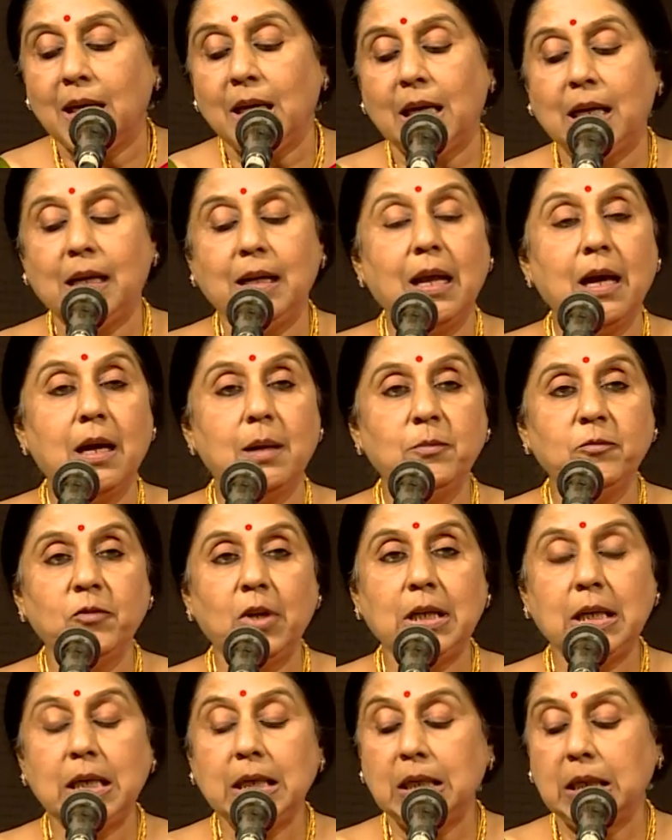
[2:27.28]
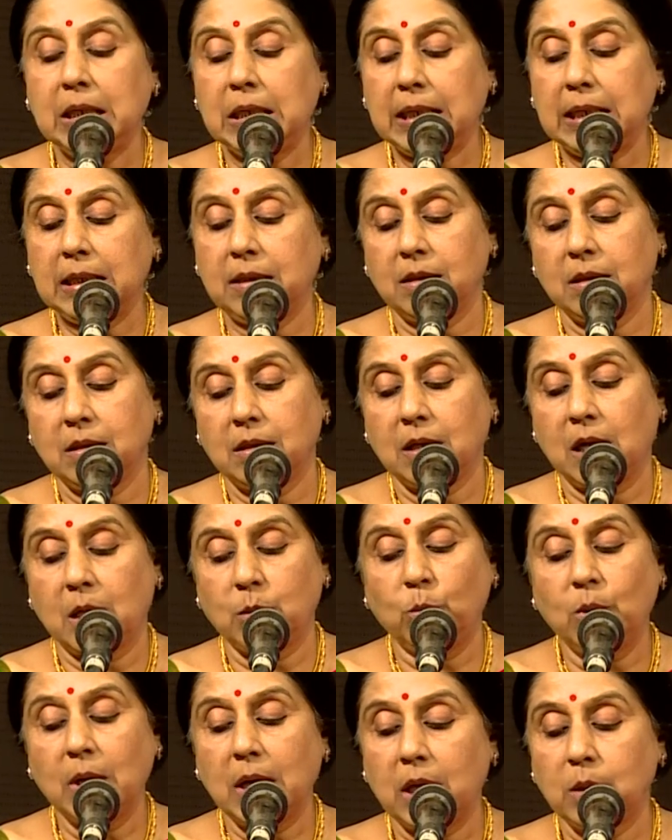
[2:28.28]
எல்லாம் வல்ல இறை
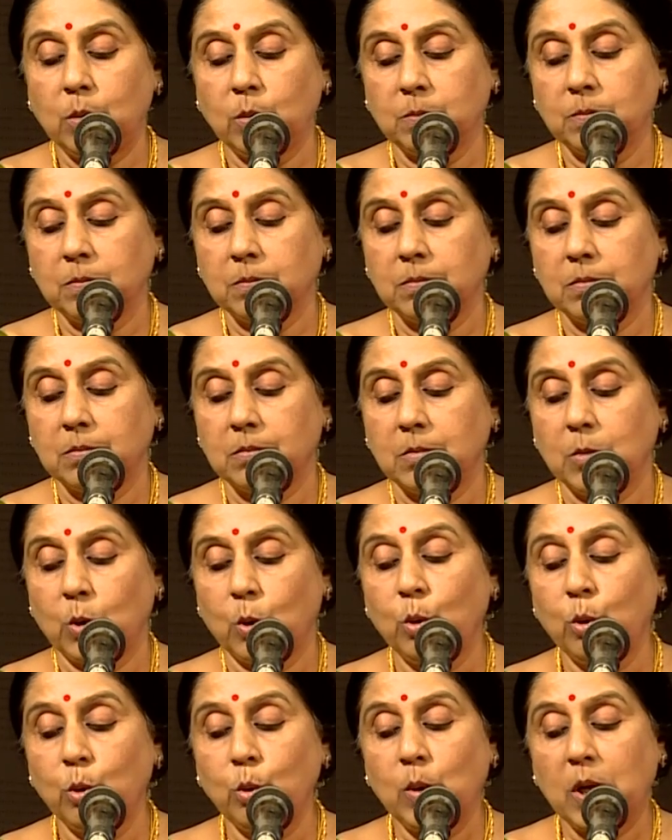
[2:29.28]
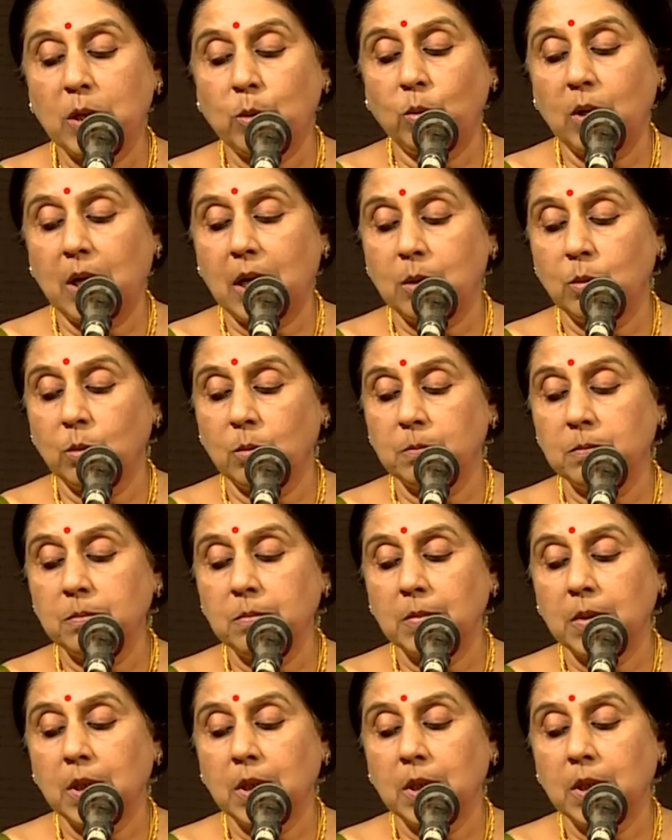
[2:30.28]
அருளாலும் குரு அருளாலும்